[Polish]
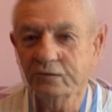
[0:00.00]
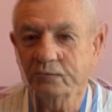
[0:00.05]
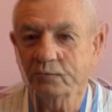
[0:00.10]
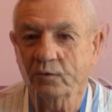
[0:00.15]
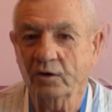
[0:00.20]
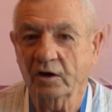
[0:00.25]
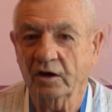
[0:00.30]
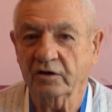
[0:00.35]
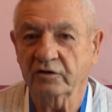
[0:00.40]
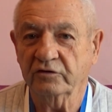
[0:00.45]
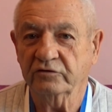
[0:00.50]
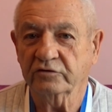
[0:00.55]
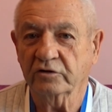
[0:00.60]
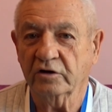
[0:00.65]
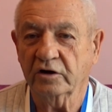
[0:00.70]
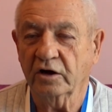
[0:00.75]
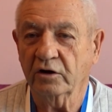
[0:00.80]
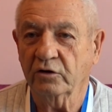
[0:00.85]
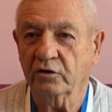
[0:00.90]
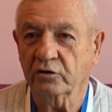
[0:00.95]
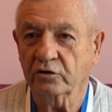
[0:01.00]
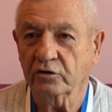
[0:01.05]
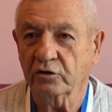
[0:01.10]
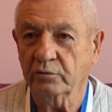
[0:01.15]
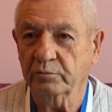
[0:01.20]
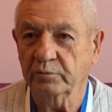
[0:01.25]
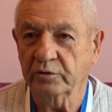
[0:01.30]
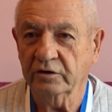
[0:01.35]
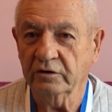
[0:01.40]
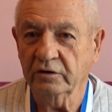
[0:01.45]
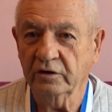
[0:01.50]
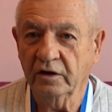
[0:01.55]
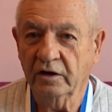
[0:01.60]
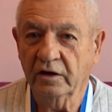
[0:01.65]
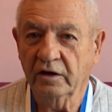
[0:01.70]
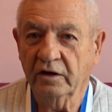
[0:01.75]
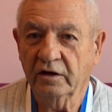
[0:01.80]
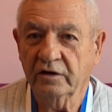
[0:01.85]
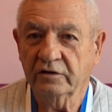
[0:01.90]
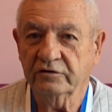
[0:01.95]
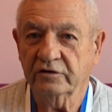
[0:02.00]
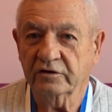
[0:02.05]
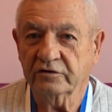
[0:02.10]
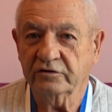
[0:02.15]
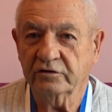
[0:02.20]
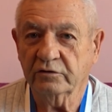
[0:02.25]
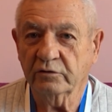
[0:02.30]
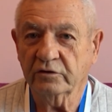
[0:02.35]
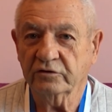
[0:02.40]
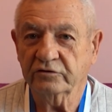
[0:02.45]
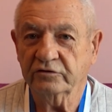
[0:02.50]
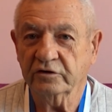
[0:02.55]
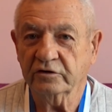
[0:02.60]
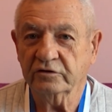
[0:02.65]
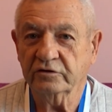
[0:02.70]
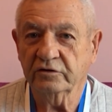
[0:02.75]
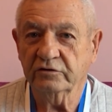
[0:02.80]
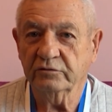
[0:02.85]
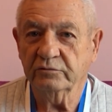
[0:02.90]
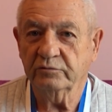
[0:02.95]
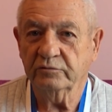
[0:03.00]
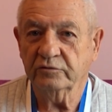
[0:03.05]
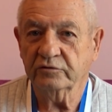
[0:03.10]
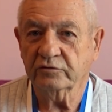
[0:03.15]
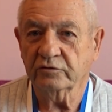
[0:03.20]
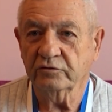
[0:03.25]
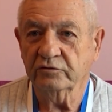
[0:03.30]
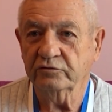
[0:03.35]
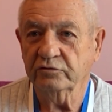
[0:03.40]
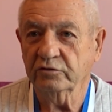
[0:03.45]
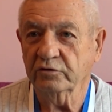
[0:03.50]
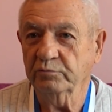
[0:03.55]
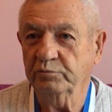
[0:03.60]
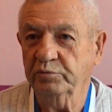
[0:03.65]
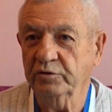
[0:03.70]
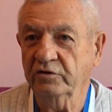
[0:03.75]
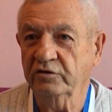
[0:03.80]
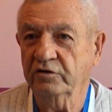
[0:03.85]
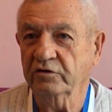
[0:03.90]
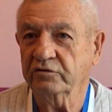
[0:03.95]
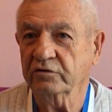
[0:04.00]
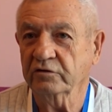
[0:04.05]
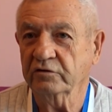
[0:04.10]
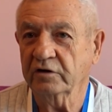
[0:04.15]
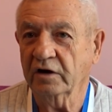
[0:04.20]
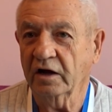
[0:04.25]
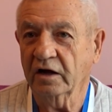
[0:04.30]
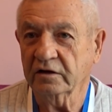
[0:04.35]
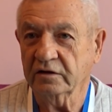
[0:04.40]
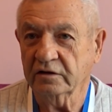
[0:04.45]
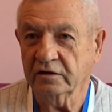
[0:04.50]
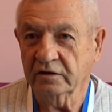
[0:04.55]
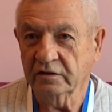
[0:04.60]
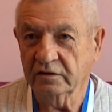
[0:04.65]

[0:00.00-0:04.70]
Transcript: Moja historia choroby zaczęła się, gdy skończyłem 50 lat.